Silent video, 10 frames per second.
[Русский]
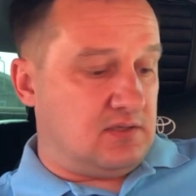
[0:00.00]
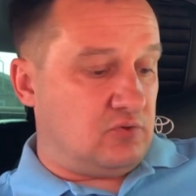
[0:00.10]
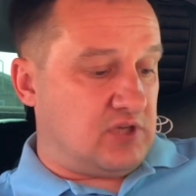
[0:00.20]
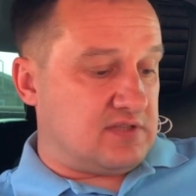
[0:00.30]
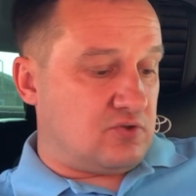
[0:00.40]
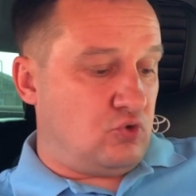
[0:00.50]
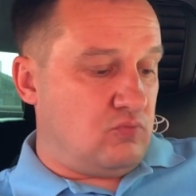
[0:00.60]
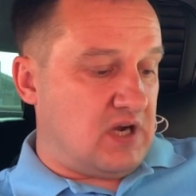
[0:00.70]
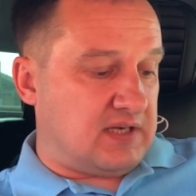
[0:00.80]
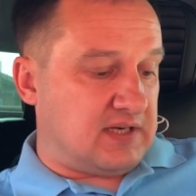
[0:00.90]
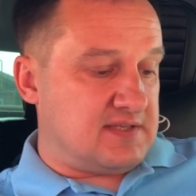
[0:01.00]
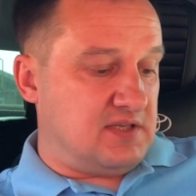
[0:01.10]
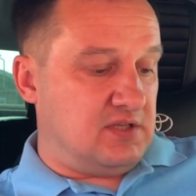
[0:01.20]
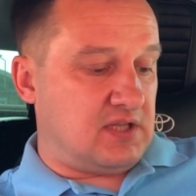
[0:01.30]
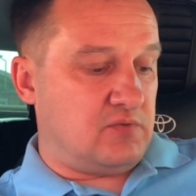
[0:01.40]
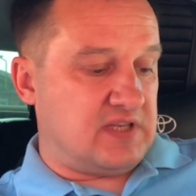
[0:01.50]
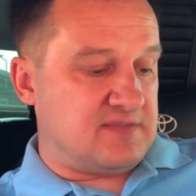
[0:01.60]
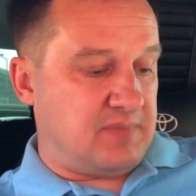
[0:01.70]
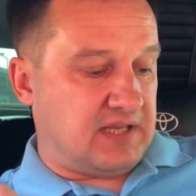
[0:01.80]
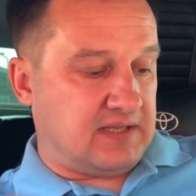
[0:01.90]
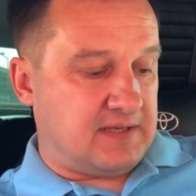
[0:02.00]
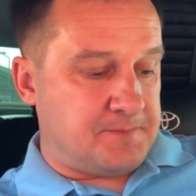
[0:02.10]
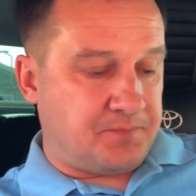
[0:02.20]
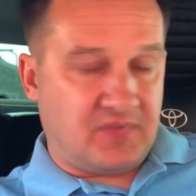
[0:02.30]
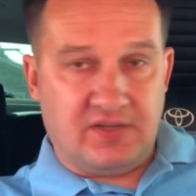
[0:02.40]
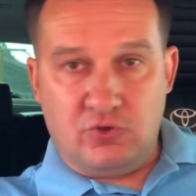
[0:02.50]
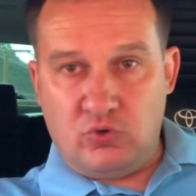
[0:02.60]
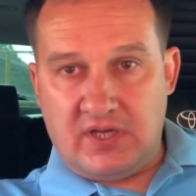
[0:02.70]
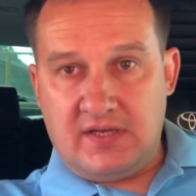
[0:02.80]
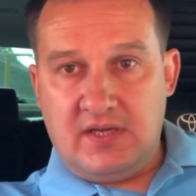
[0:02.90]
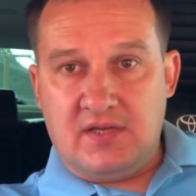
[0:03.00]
у нас Кубок России на 25 июля